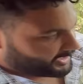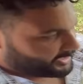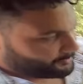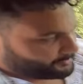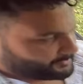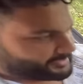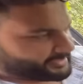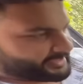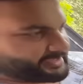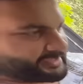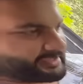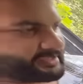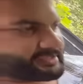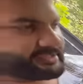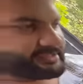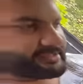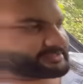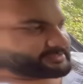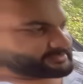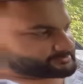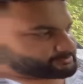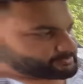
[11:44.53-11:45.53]
अब क्या है
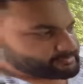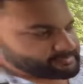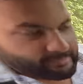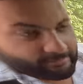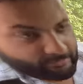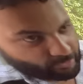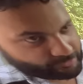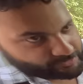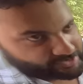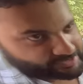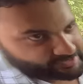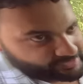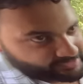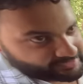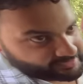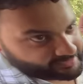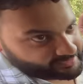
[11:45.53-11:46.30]
कि इसमें भी हम ऑप्शन देते